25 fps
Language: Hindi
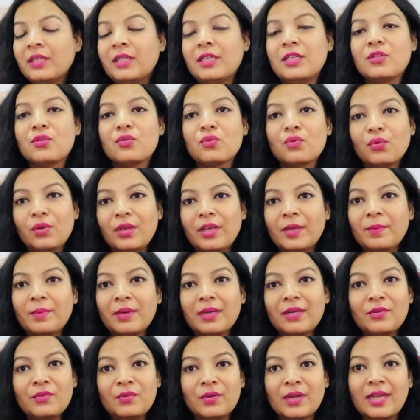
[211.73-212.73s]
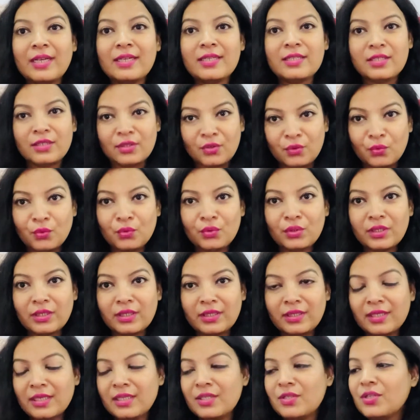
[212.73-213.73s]
इसको एक बार ट्राई ज़रूर
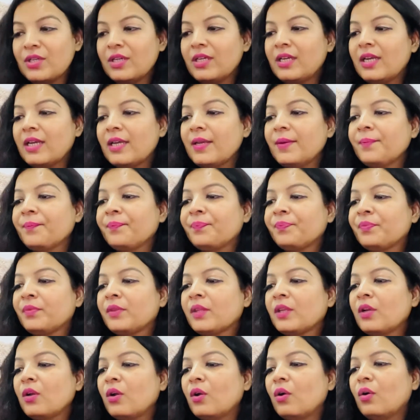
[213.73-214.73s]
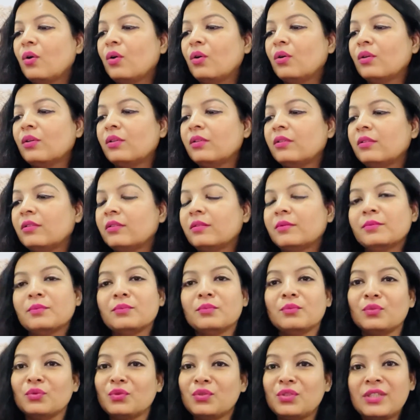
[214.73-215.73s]
करना चाहिए और
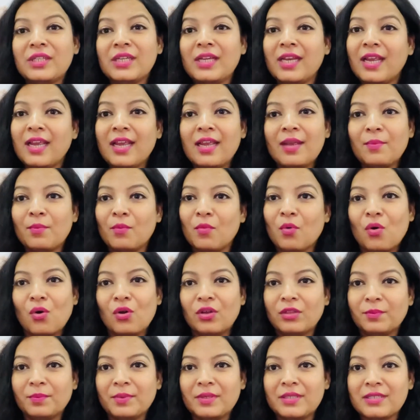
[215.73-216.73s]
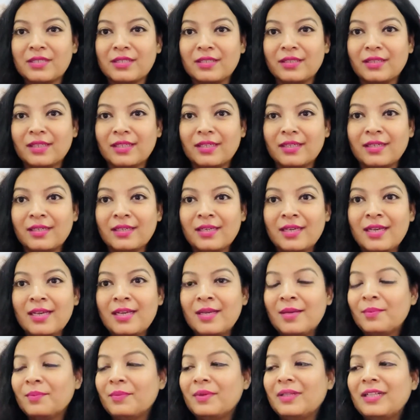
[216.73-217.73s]
मुझे ये बहुत पसंद है
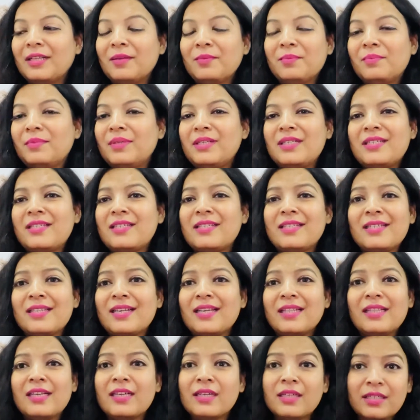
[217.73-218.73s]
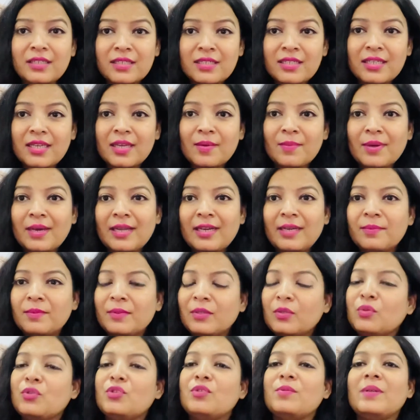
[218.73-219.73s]
मतलब इससे ज़्यादा इसके बारे
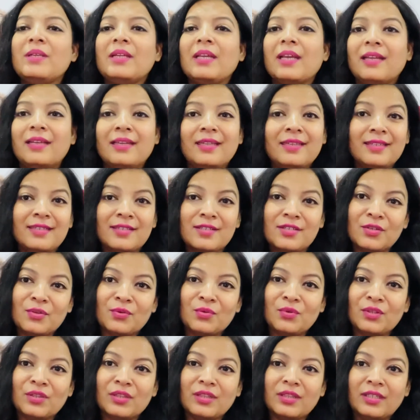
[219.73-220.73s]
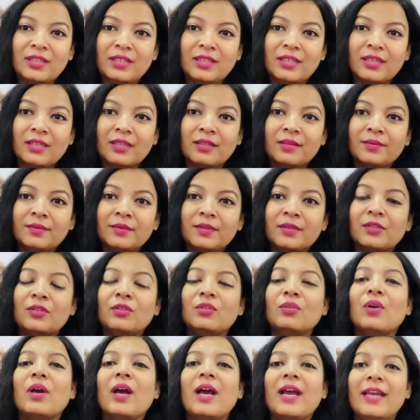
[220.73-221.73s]
में कुछ भी कहने की ज़रूरत नहीं है
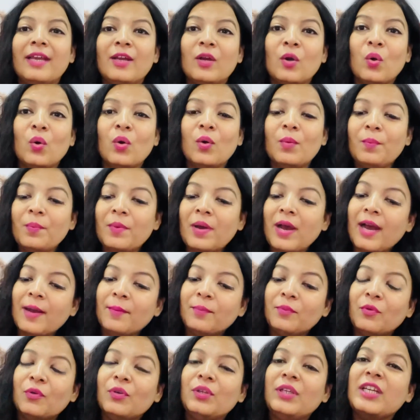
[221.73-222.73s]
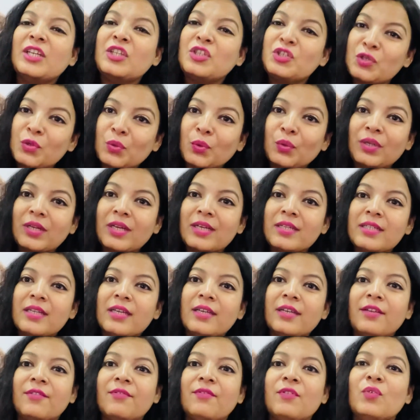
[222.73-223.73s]
तो आई होप आपको ये छोटा सा
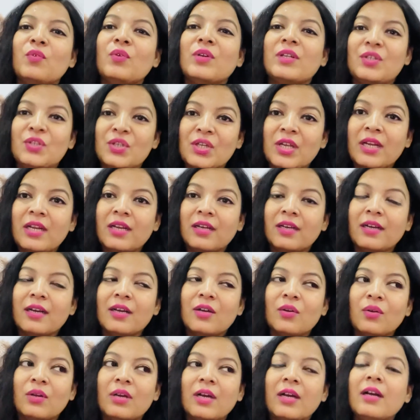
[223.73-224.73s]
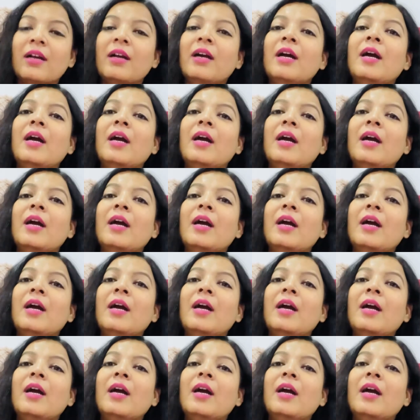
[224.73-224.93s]
रिव्यू अच्छा लगा होगा